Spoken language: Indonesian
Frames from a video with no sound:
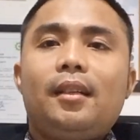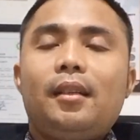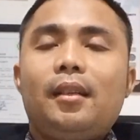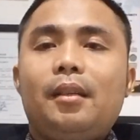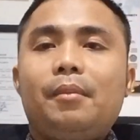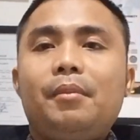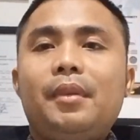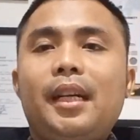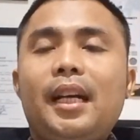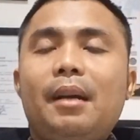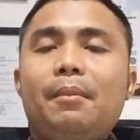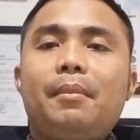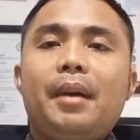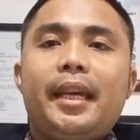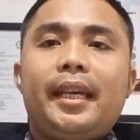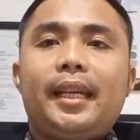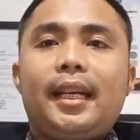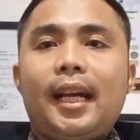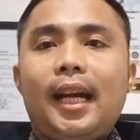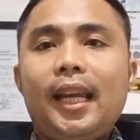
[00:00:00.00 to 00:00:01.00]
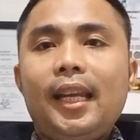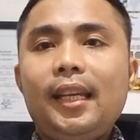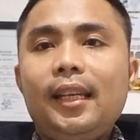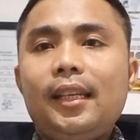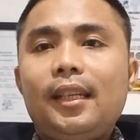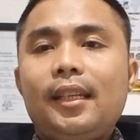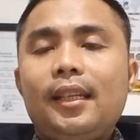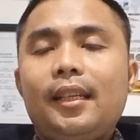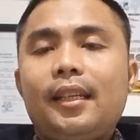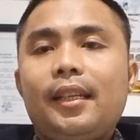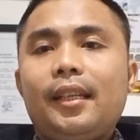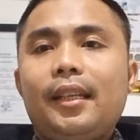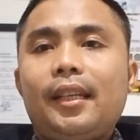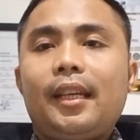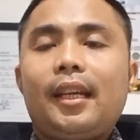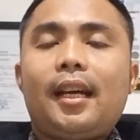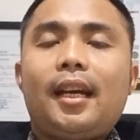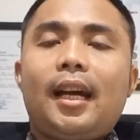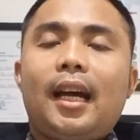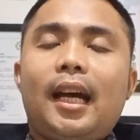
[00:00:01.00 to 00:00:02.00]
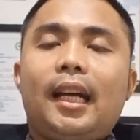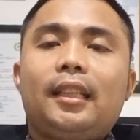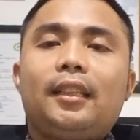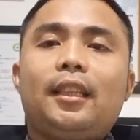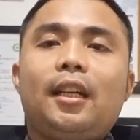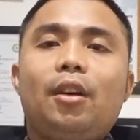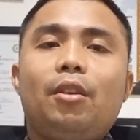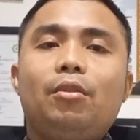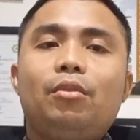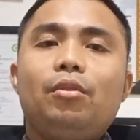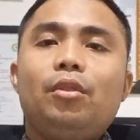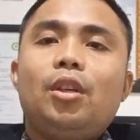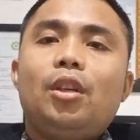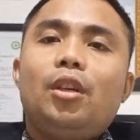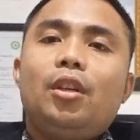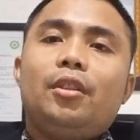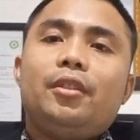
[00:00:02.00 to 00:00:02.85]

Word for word: e, mengabaikan ya atau